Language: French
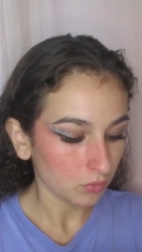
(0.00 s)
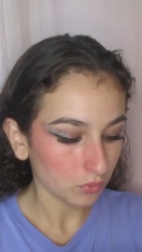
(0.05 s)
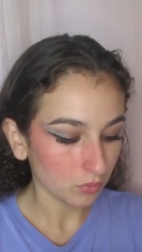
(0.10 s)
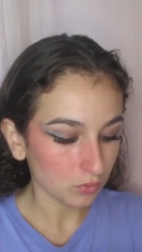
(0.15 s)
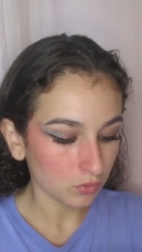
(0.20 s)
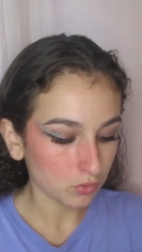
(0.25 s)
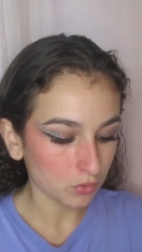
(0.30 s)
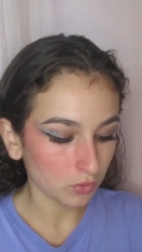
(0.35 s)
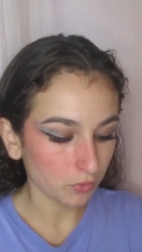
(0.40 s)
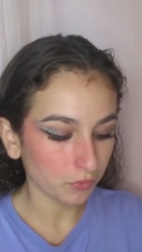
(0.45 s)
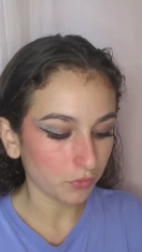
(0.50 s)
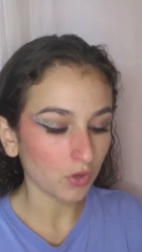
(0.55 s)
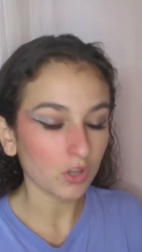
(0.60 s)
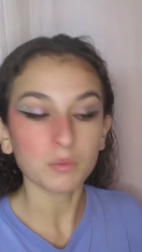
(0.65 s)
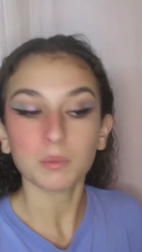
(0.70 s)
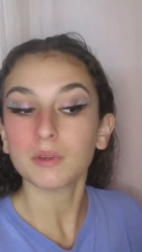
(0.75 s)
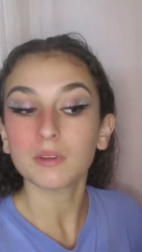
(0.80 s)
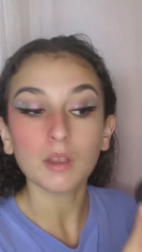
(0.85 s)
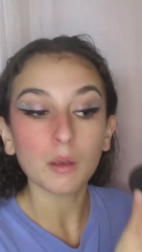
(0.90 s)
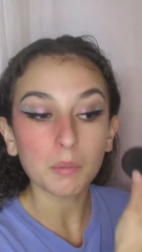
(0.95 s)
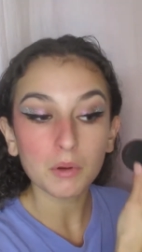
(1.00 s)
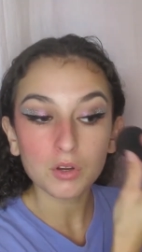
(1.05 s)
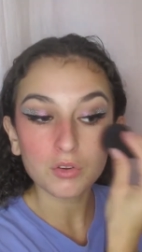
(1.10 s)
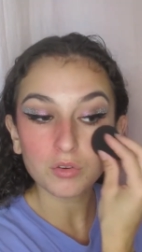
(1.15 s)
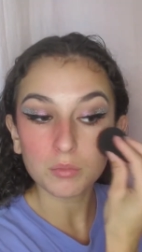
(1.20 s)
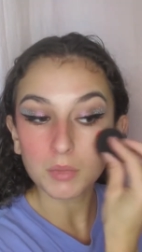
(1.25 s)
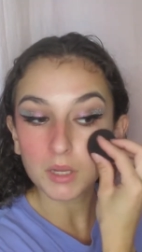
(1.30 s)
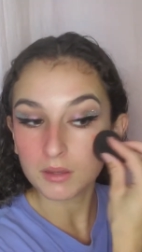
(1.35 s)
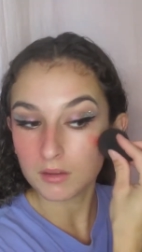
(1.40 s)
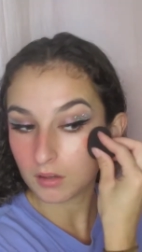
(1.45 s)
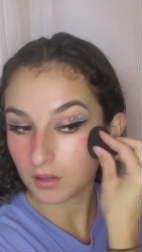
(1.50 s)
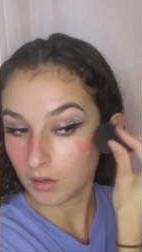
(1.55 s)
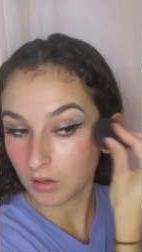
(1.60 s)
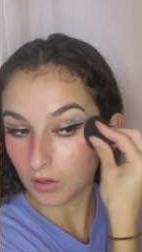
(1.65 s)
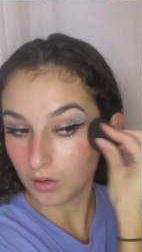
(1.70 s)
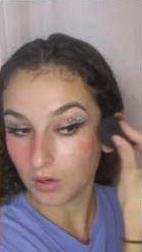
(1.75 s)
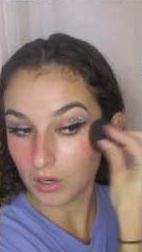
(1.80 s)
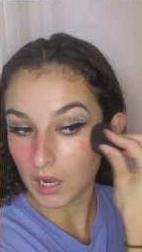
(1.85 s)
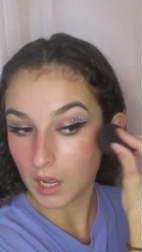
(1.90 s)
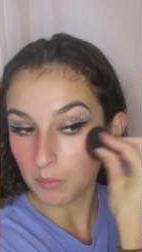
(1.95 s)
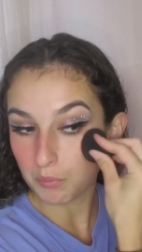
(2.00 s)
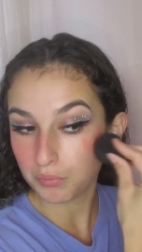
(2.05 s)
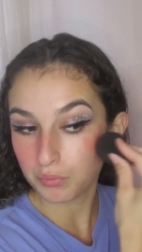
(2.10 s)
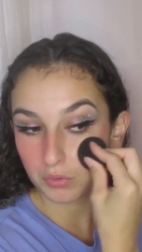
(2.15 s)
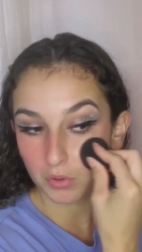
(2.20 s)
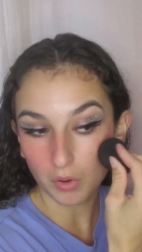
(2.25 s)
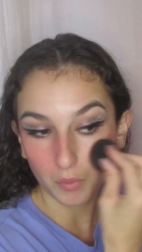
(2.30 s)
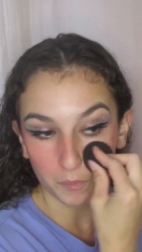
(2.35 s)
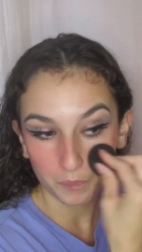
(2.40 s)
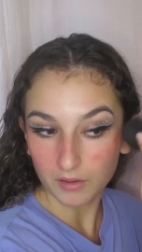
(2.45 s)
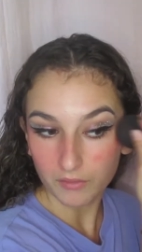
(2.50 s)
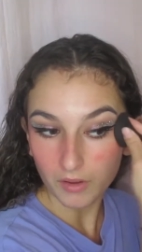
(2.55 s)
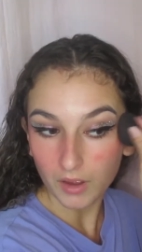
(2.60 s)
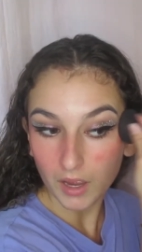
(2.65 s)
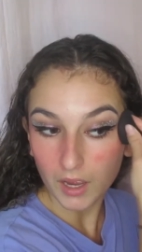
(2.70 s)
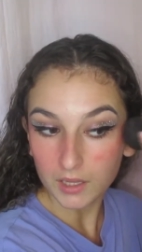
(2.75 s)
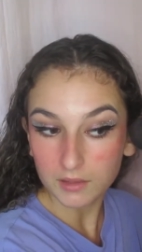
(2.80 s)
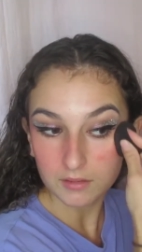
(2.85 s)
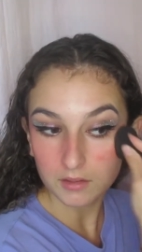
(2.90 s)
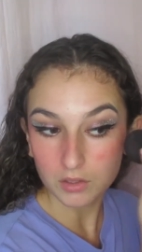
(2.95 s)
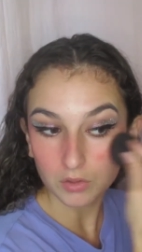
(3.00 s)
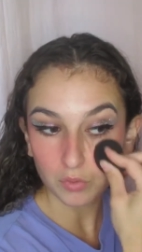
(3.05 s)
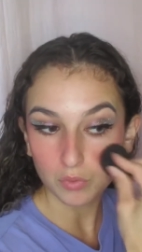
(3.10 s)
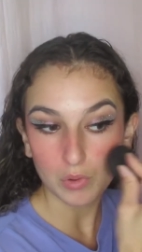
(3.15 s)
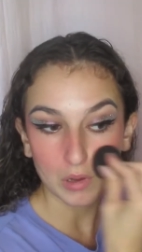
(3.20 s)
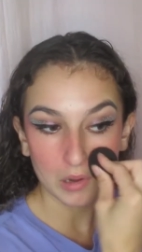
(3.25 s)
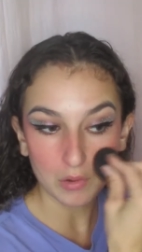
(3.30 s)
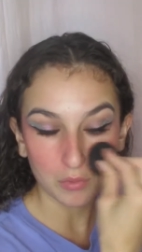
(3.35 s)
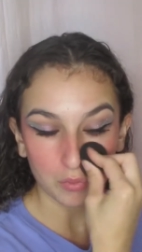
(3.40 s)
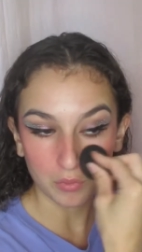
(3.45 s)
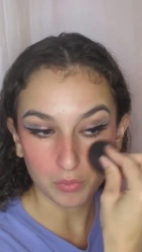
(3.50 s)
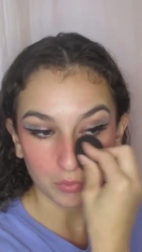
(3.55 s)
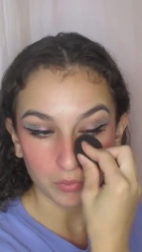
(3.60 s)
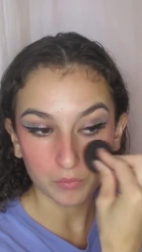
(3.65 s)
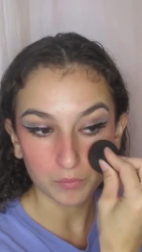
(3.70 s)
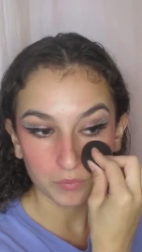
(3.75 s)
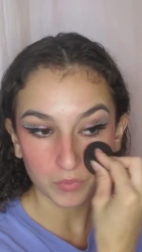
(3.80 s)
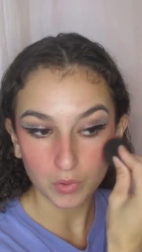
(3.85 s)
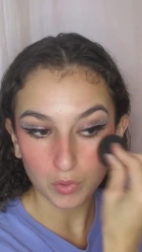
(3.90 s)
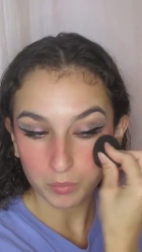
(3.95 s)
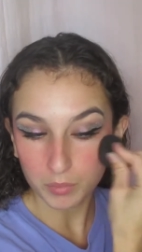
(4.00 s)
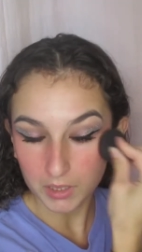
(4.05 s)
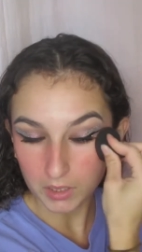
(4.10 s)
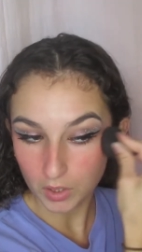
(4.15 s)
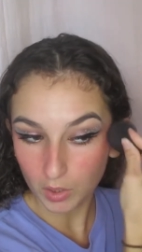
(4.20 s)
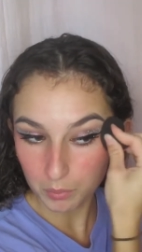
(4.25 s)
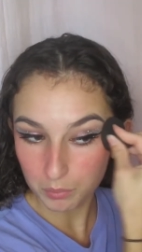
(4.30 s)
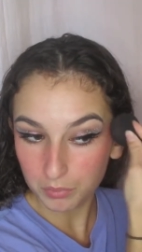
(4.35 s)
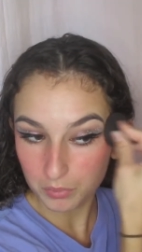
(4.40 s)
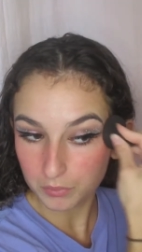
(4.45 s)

Donc je force parce qu'après je vais mettre euh, la poudre. Ça va atténuer le, le make-up.